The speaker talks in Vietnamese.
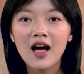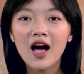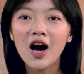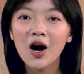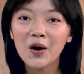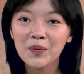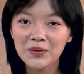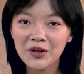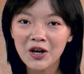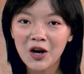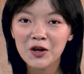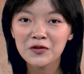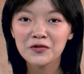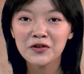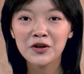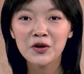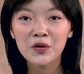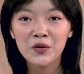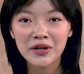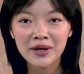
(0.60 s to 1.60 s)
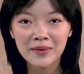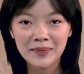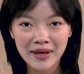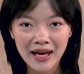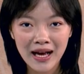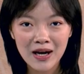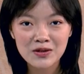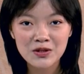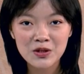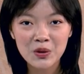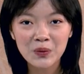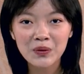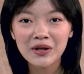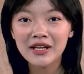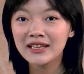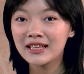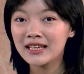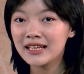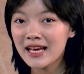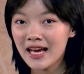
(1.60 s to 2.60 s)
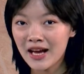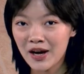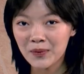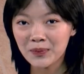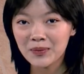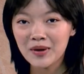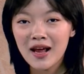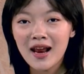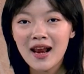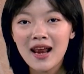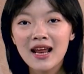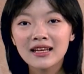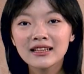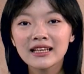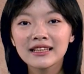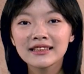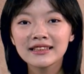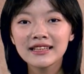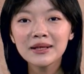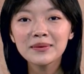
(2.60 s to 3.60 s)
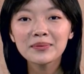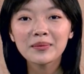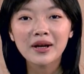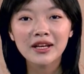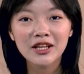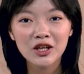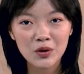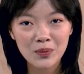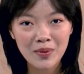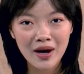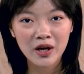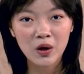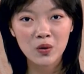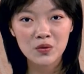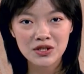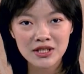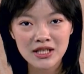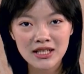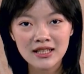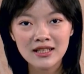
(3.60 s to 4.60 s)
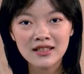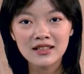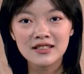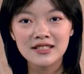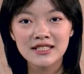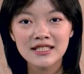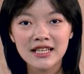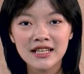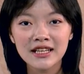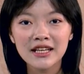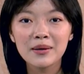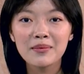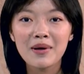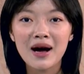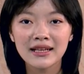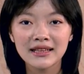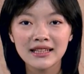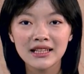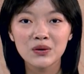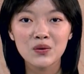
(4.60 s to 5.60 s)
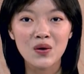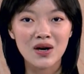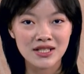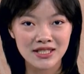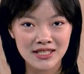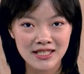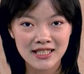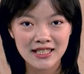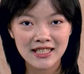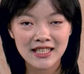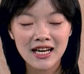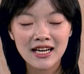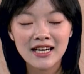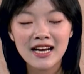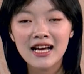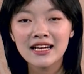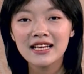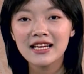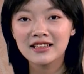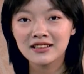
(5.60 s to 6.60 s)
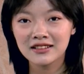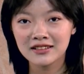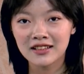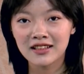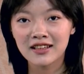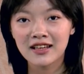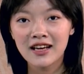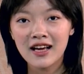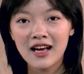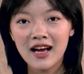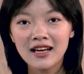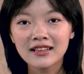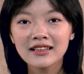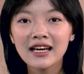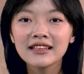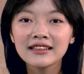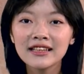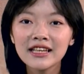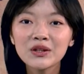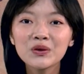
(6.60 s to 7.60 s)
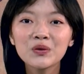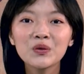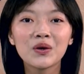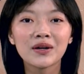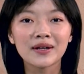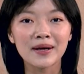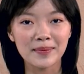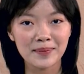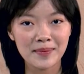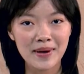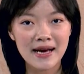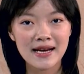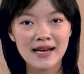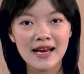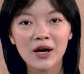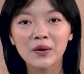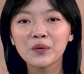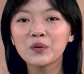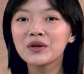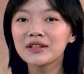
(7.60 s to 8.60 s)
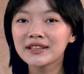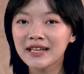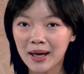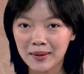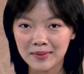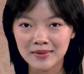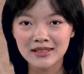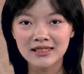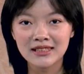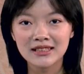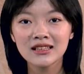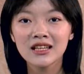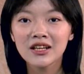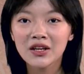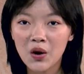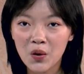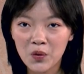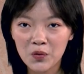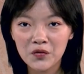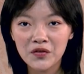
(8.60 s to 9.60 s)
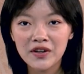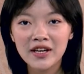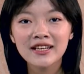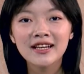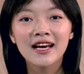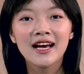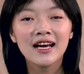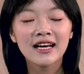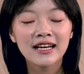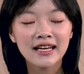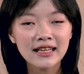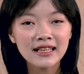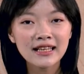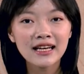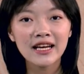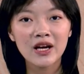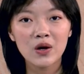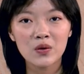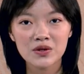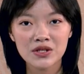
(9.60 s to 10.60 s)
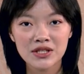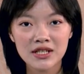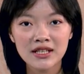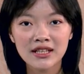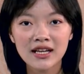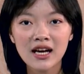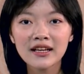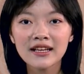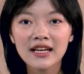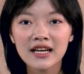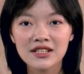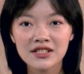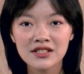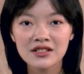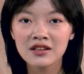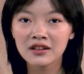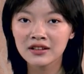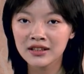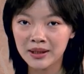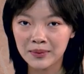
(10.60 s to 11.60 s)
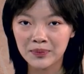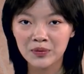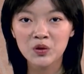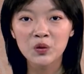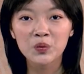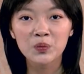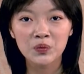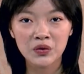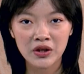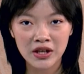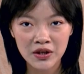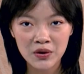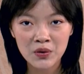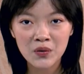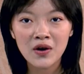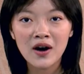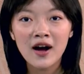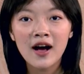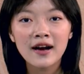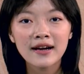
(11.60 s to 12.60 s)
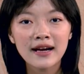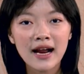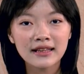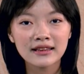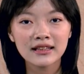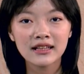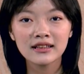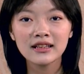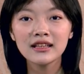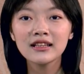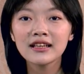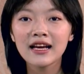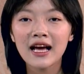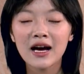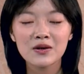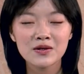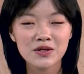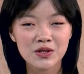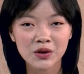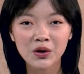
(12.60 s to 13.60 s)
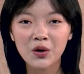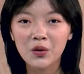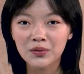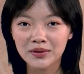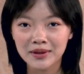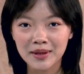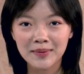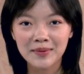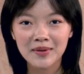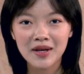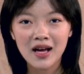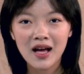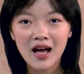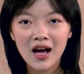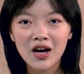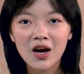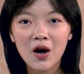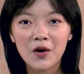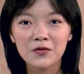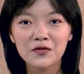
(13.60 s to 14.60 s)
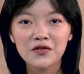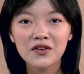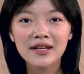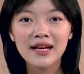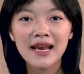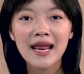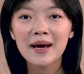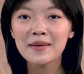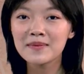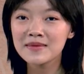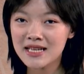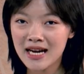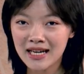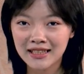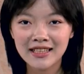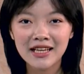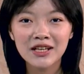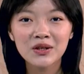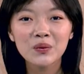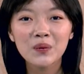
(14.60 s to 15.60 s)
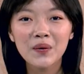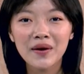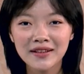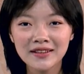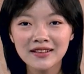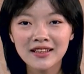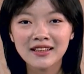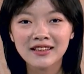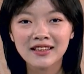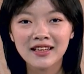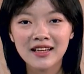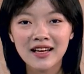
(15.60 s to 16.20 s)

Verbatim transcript: Học giỏi và đủ điểm cao trong kỳ thi đại học là thành tích mà nhiều bạn học sinh ở trên địa bàn tỉnh Quảng Trị đã giành được. Thành tích của các bạn là nguồn cảm hứng, động viên, khích lệ học sinh các nhà trường tiếp tục thi đua đạt thành tích cao trong học tập, góp phần làm rạng danh quê hương.